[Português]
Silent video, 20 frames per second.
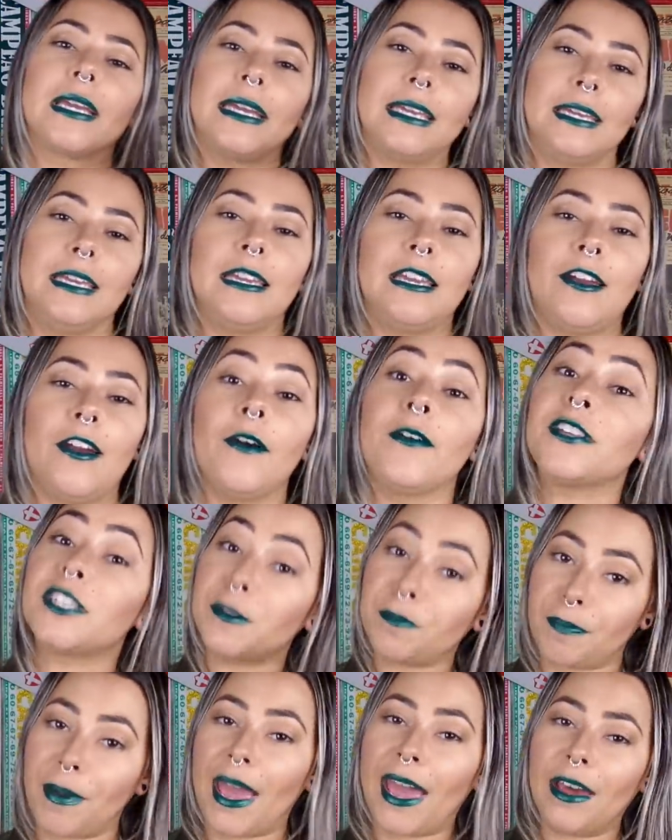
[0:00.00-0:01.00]
E eu
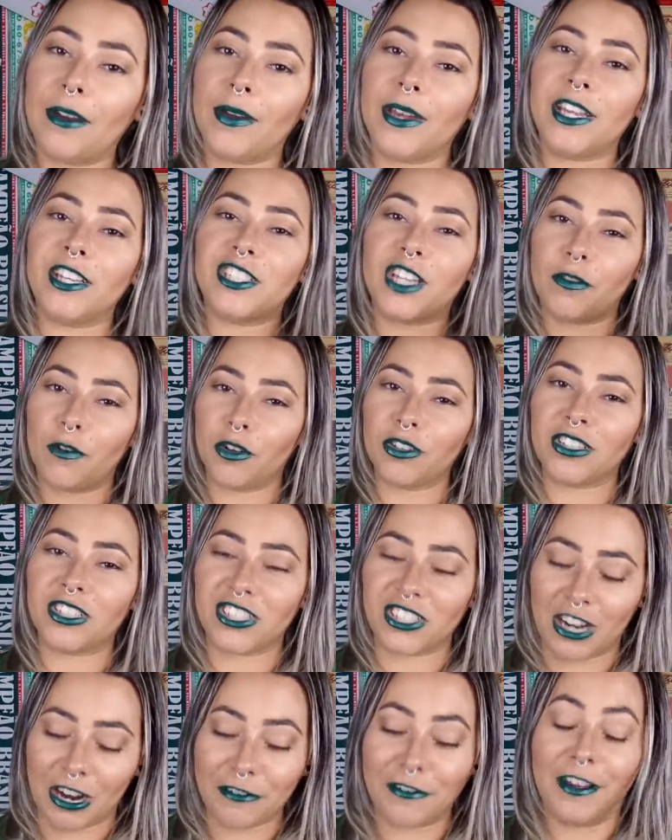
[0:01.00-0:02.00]
espero aí, já vou
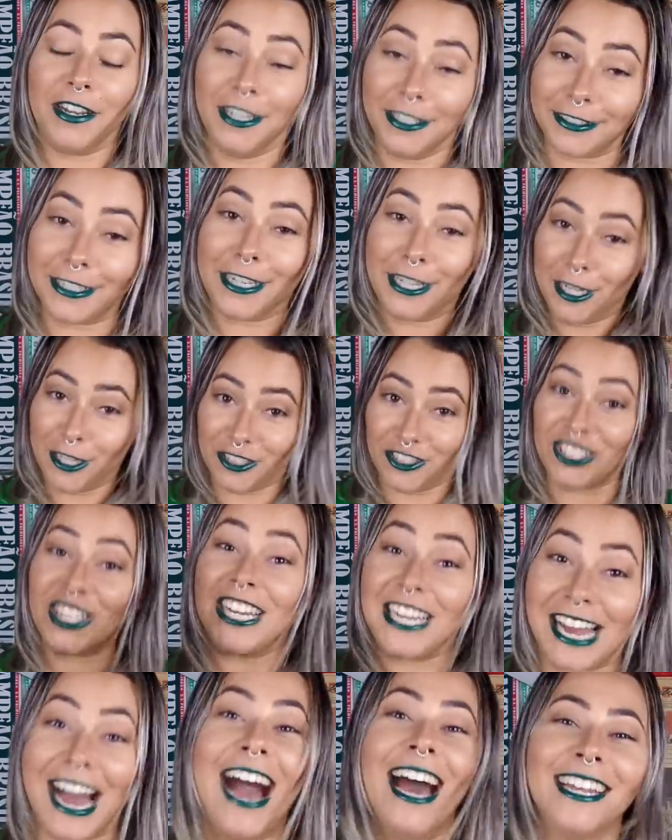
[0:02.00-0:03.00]
deixar falando aqui de
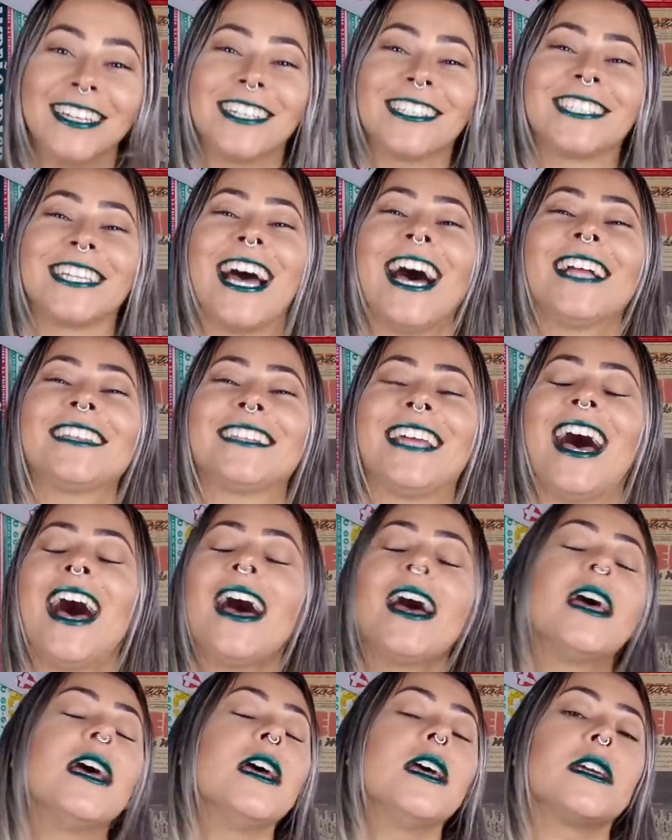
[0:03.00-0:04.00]
cara já,
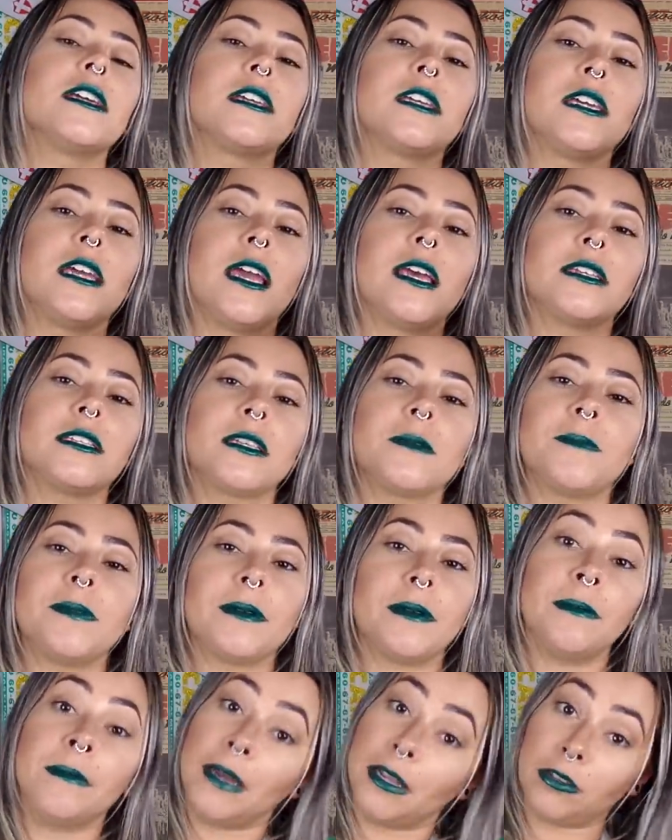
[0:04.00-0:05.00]
tá? que esse
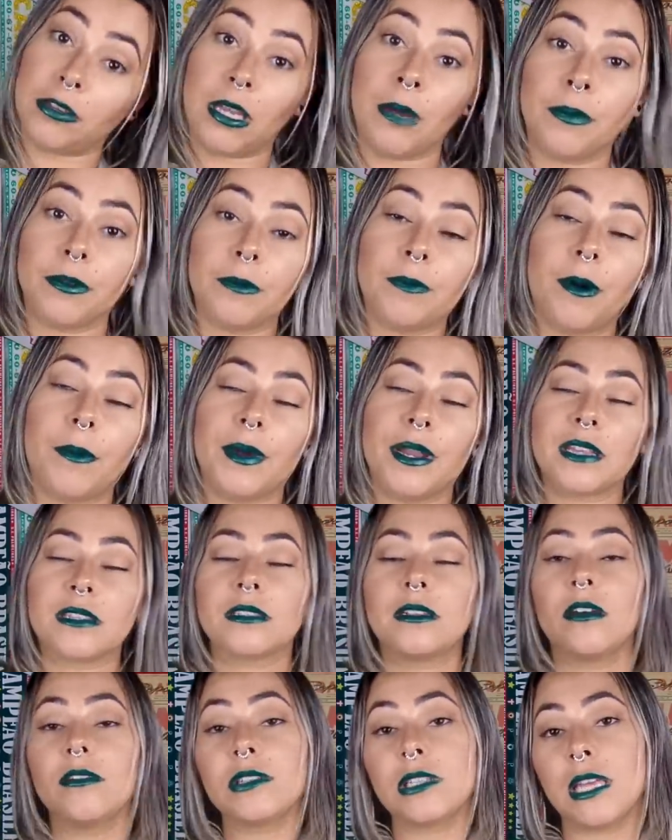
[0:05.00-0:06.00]
primeiro tempo do Palmeiras
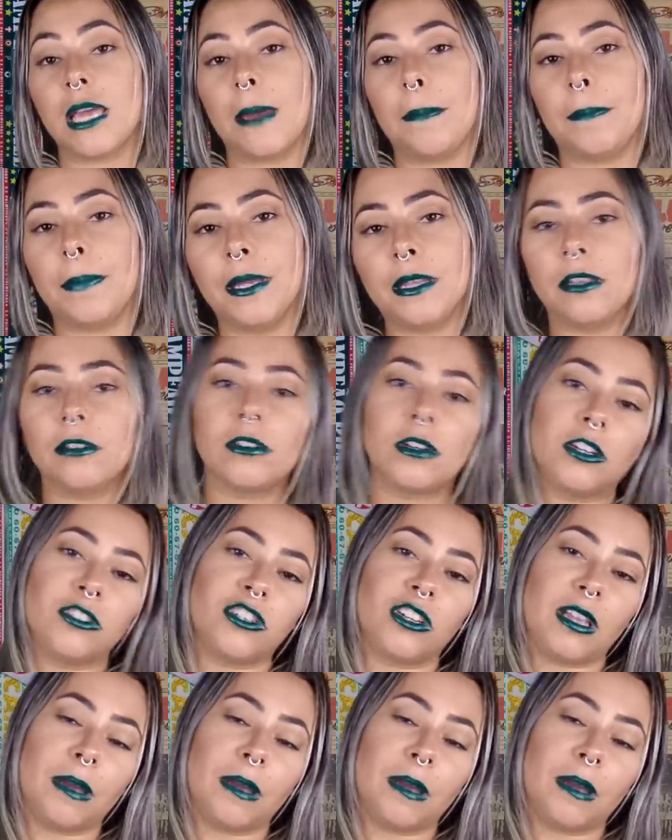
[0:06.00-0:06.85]
não se repita durante a